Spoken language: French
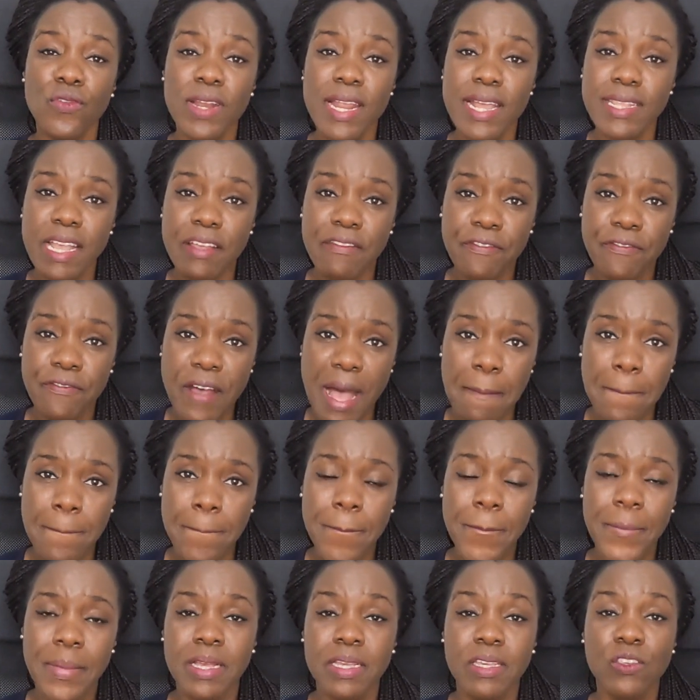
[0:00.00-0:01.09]
voulez des
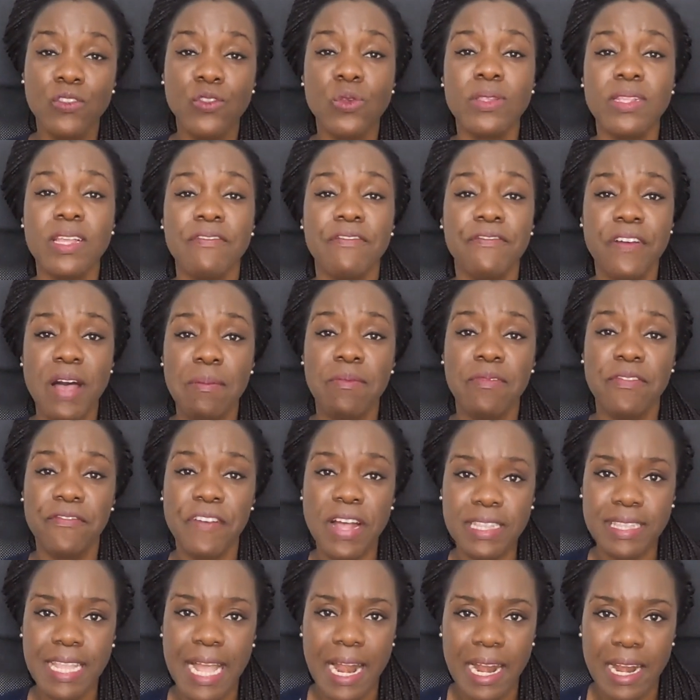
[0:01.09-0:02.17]
femmes qui sont des femmes
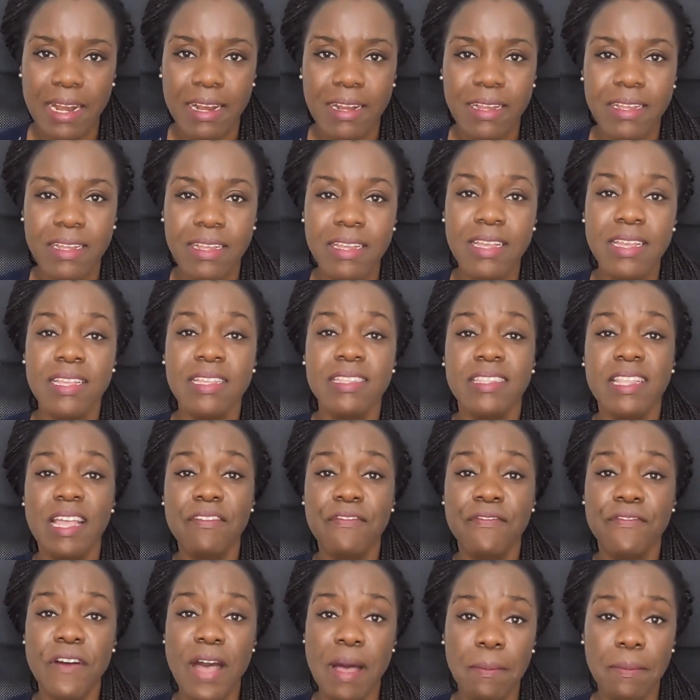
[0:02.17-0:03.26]
fatales, des
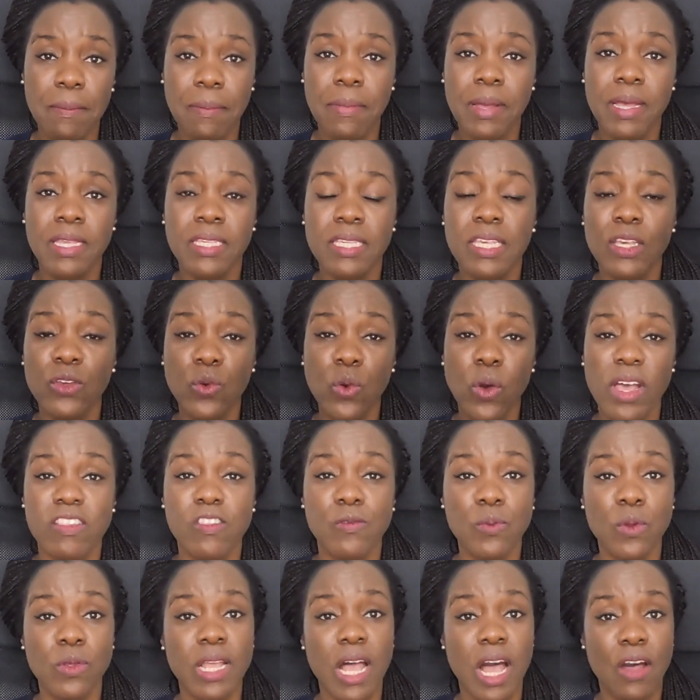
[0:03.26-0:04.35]
femmes qui
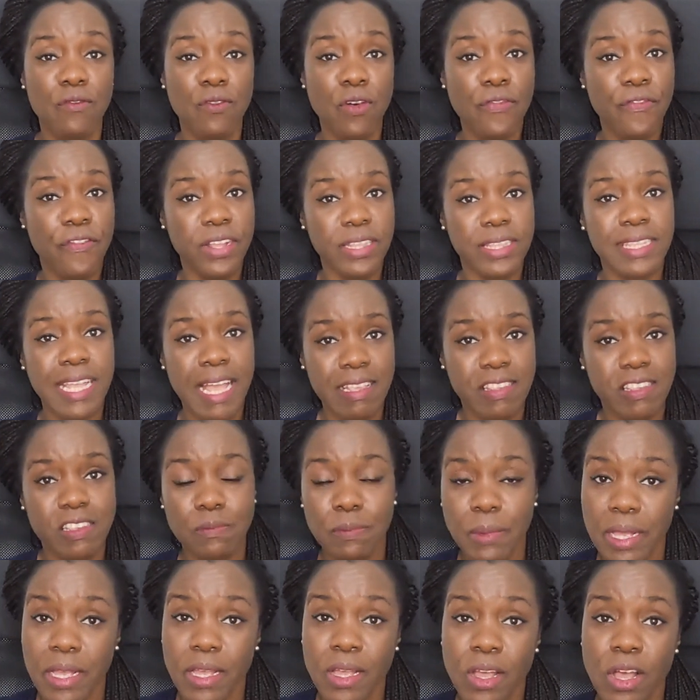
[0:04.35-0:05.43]
correspondent à vos
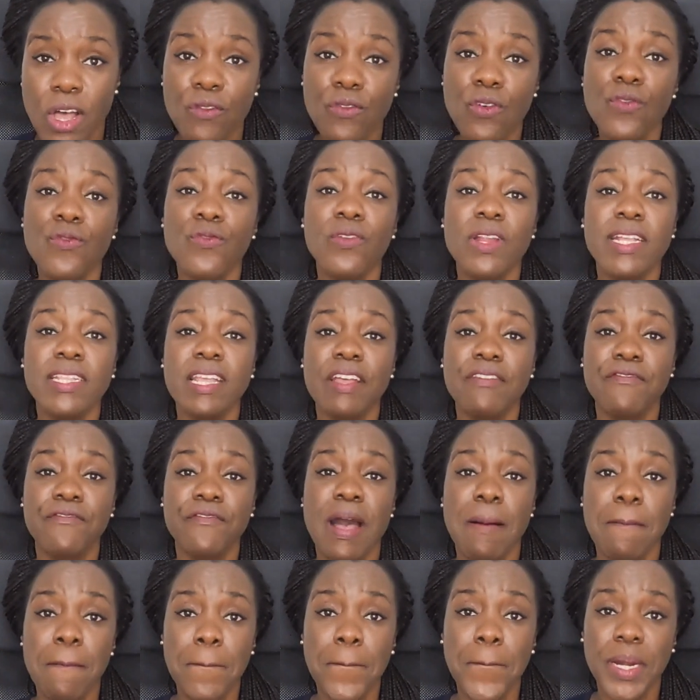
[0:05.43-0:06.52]
fantasmes. Vous voulez des
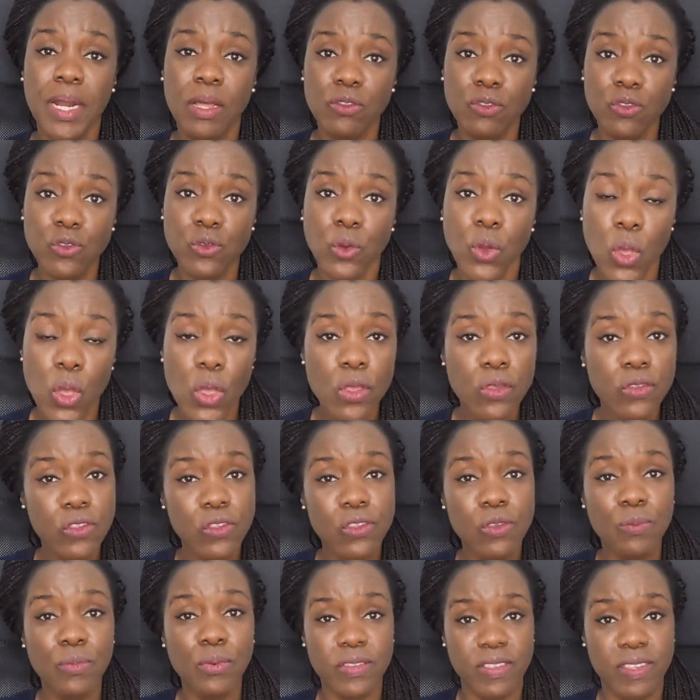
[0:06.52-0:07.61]
femmes
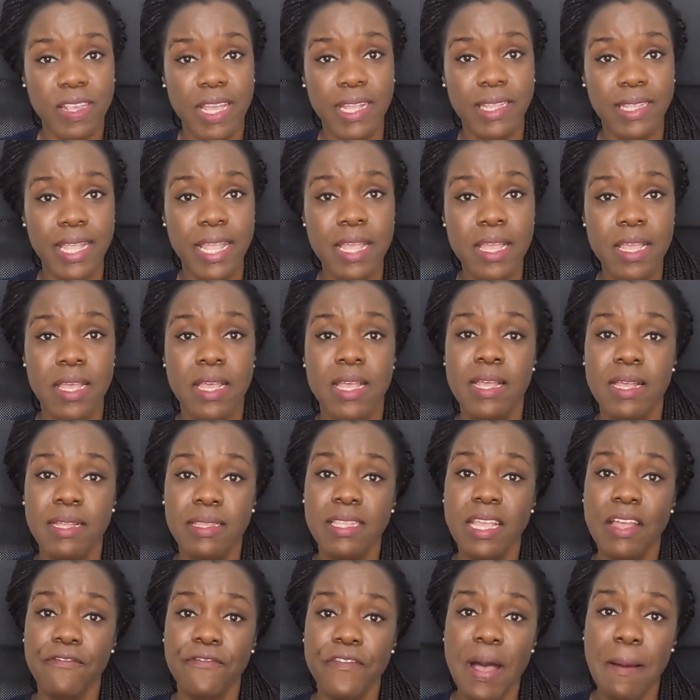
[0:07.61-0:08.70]
plantureuses pour certains,
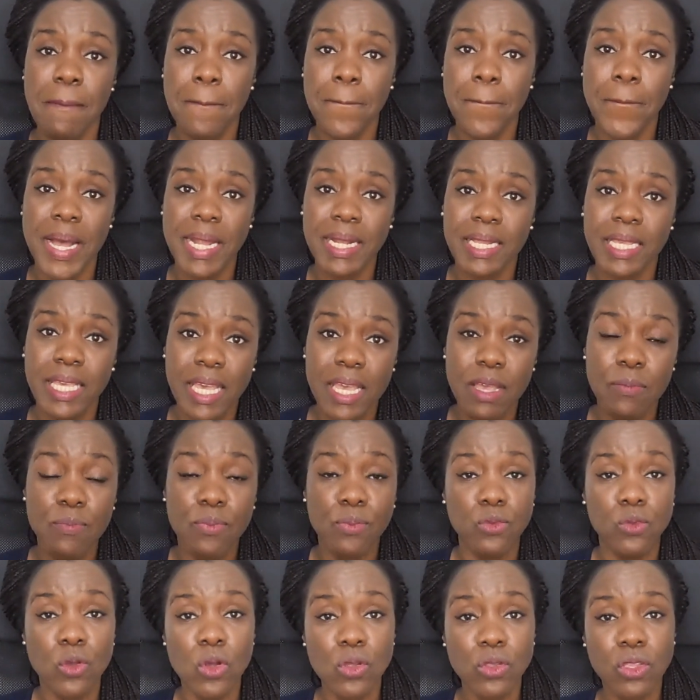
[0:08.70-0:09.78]
des femmes mannequins
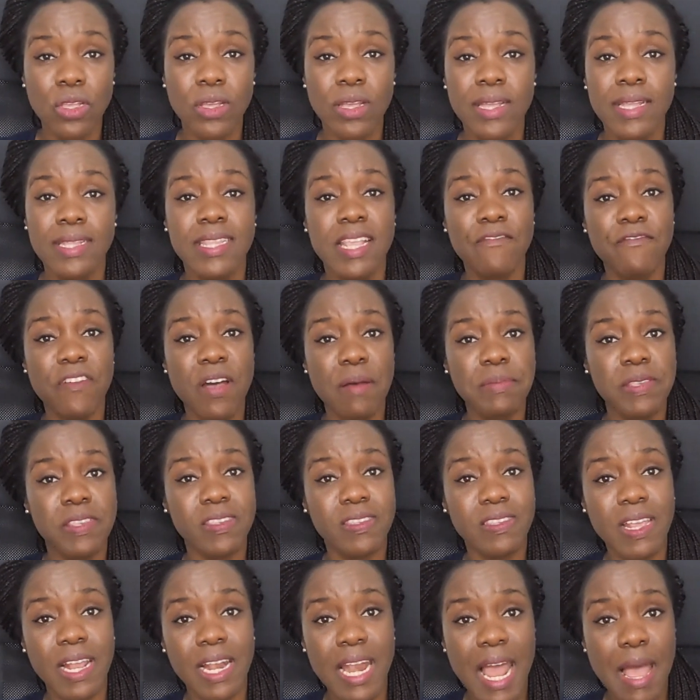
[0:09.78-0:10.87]
pour d'autres, des femmes
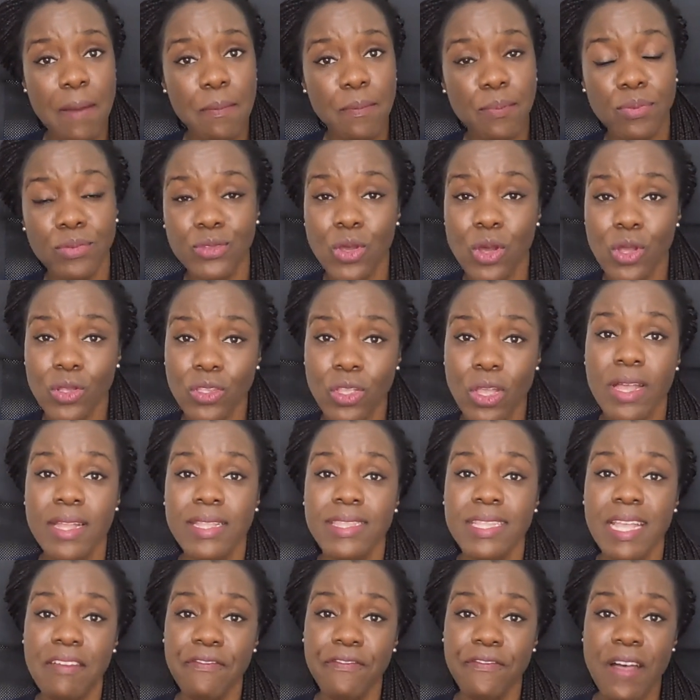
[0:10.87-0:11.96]
célèbres pour d'autres,
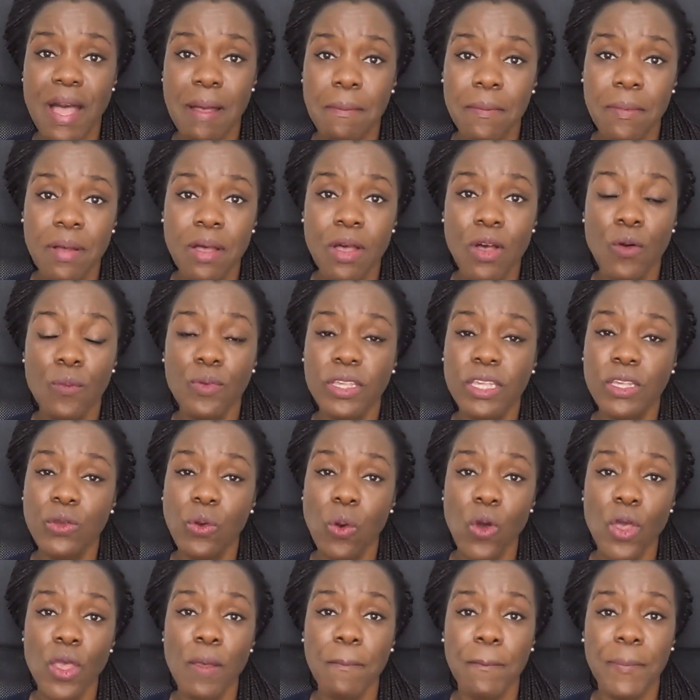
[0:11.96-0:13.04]
des femmes qui
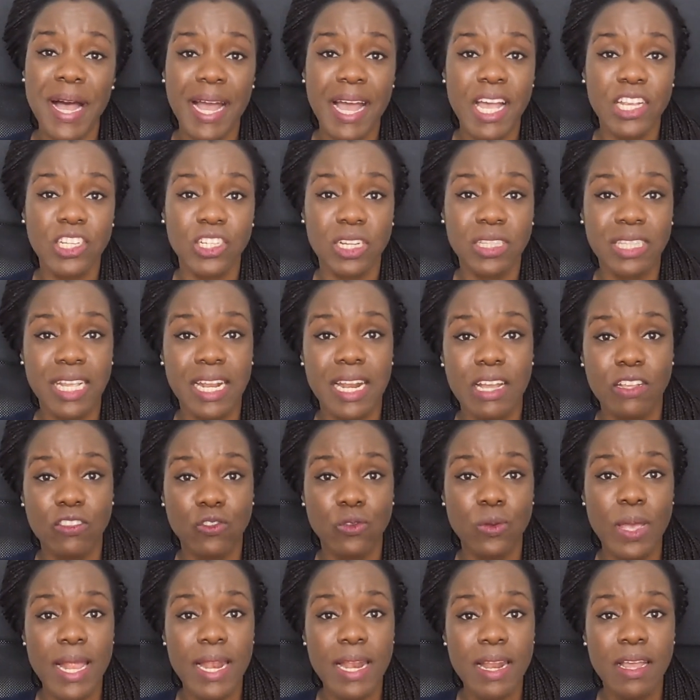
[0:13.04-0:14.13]
ont un bagage
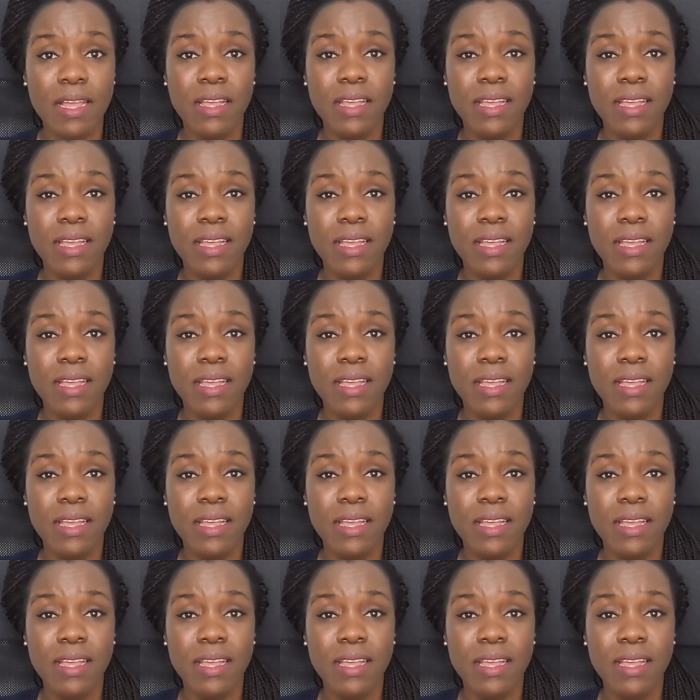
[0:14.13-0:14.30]
intellectuel,